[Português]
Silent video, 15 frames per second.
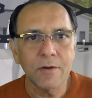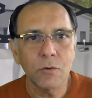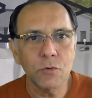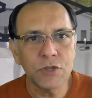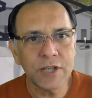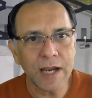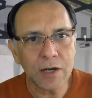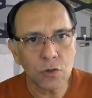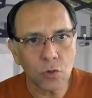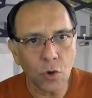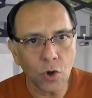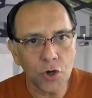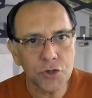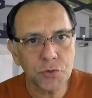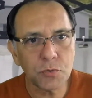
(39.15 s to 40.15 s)
o
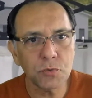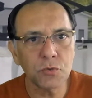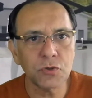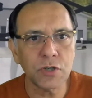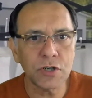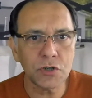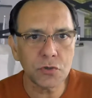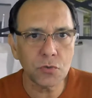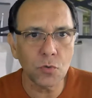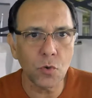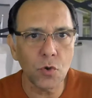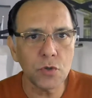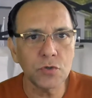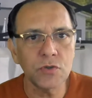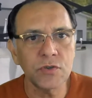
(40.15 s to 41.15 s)
diagnóstico do
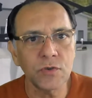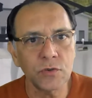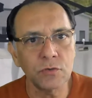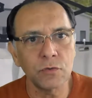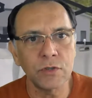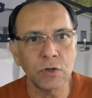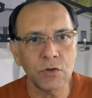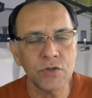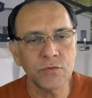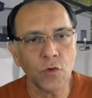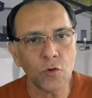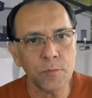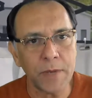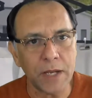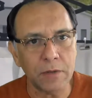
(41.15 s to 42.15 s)
transtorno do
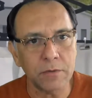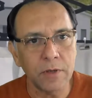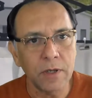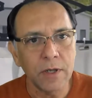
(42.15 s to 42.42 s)
neurodesenvolvimento.